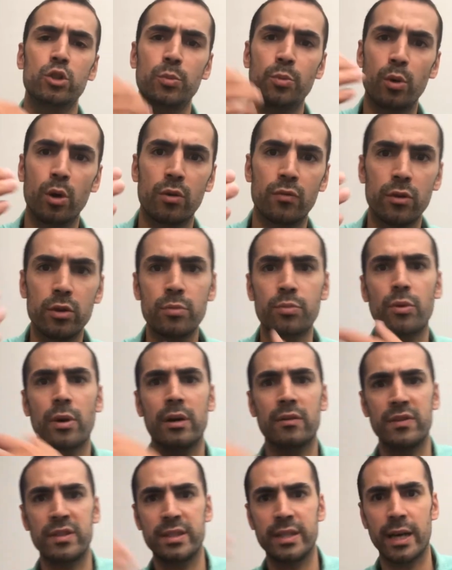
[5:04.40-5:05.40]
que je peux revendre
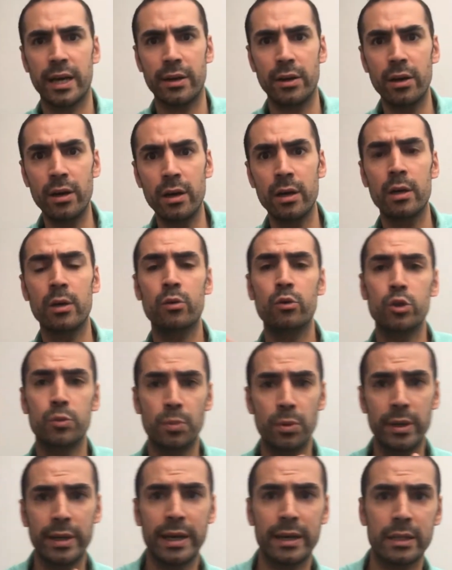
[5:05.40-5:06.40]
pour investir ailleurs ou je
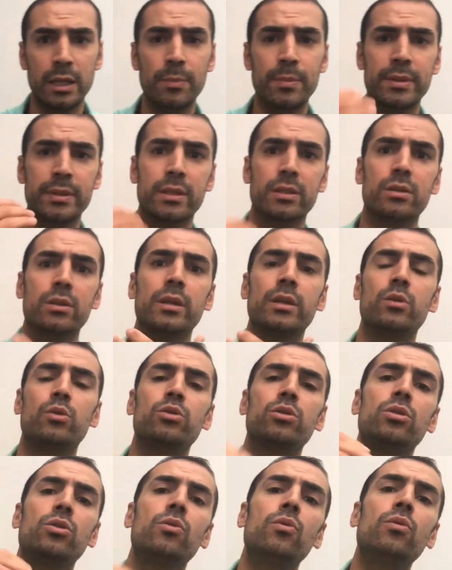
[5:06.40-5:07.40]
peux les garder parce qu'ils
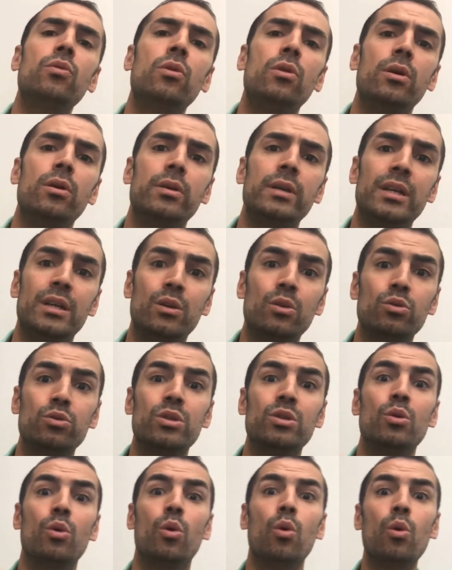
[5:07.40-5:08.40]
continueront, ils
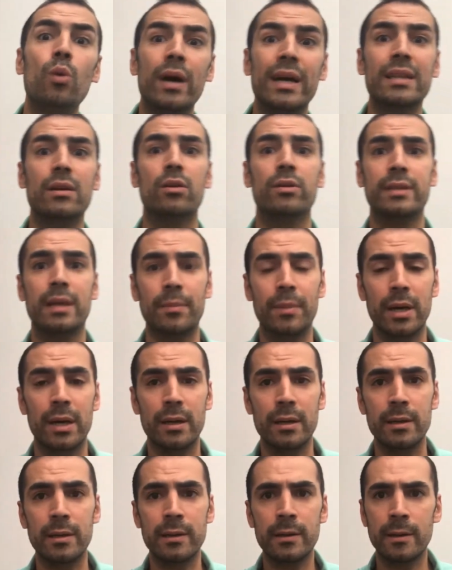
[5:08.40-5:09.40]
continueront à être rentables.
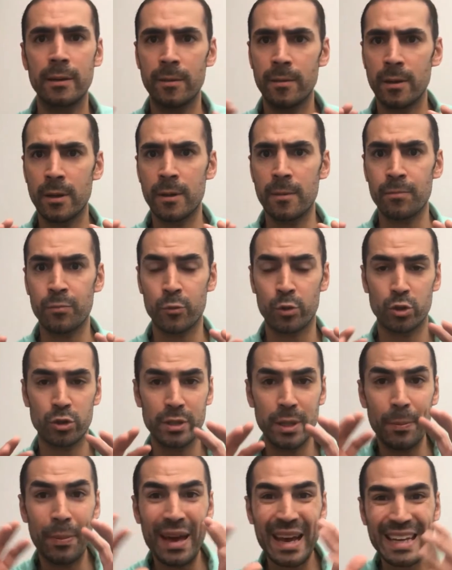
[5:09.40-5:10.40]
Donc, je
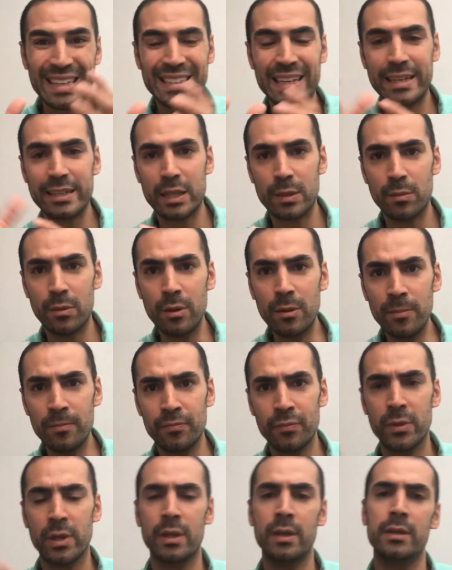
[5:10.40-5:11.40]
ne sais pas
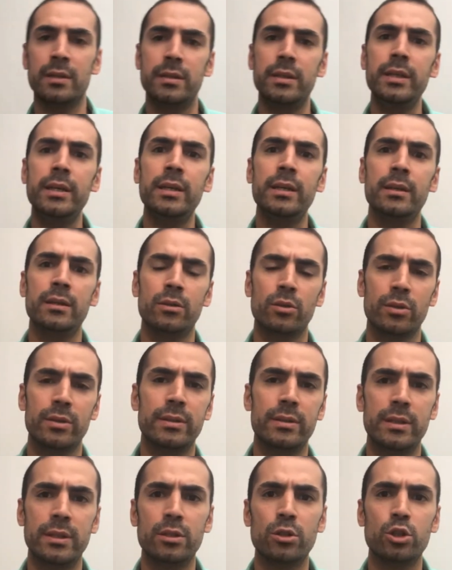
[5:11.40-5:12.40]
exactement si dans
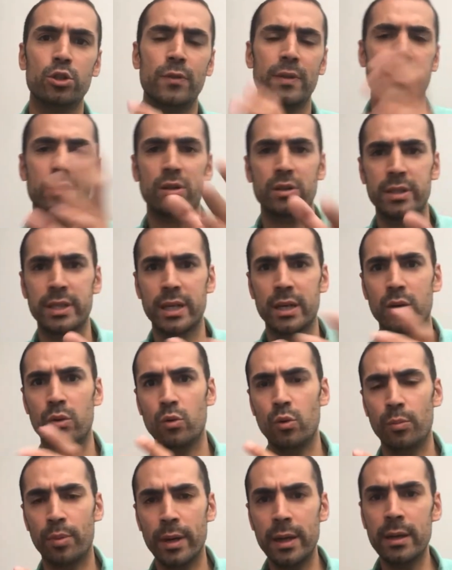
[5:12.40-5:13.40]
ces 10 ans je vais sortir
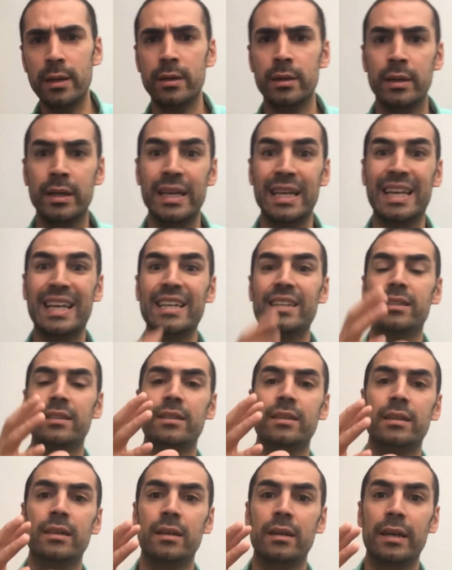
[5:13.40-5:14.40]
ou pas et
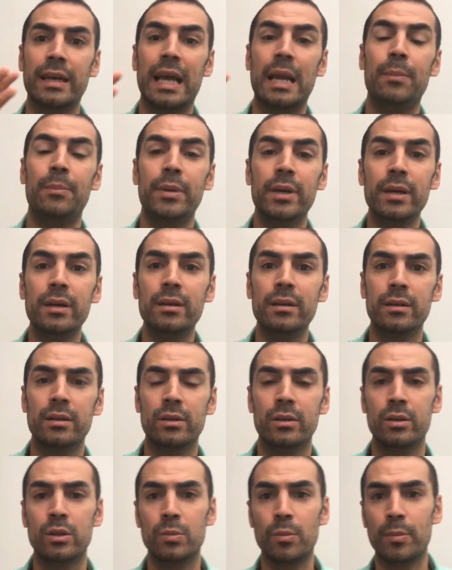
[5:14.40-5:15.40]
quel bien
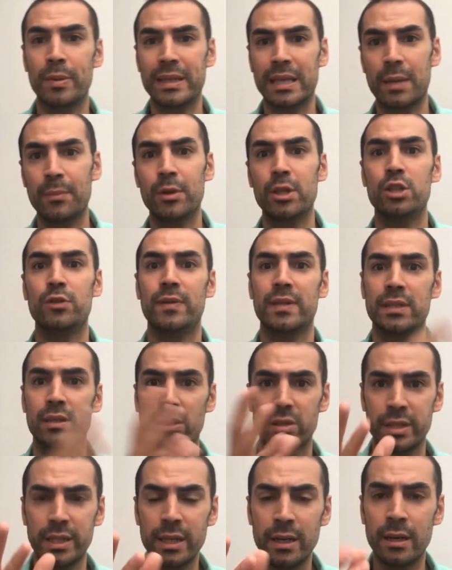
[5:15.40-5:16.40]
de mon patrimoine je vais
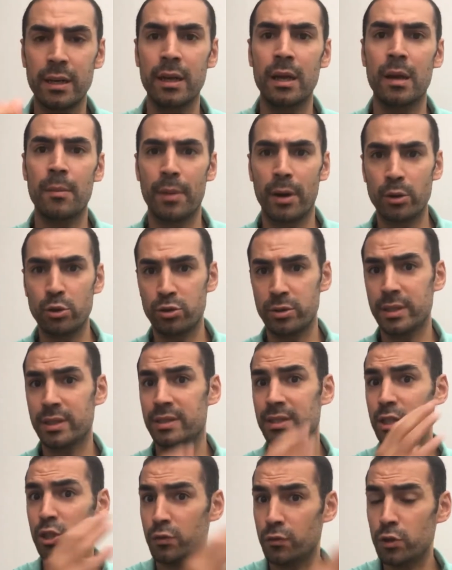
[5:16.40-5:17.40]
sortir. Par contre, je sais
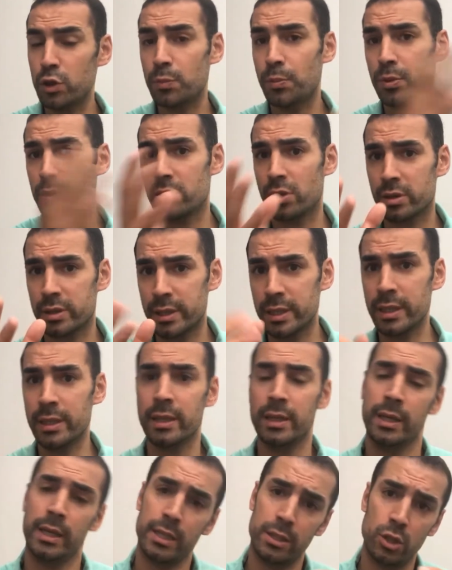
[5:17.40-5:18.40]
que si je veux, je peux sortir
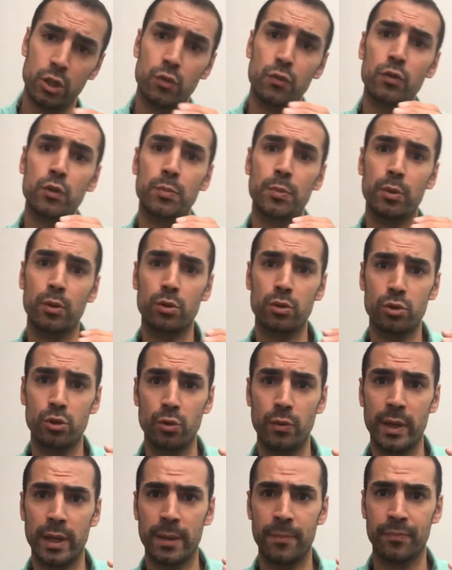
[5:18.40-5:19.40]
et si je veux, je peux
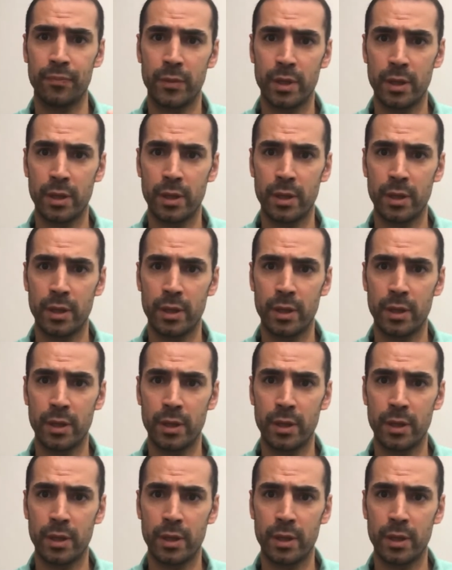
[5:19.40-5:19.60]
continuer.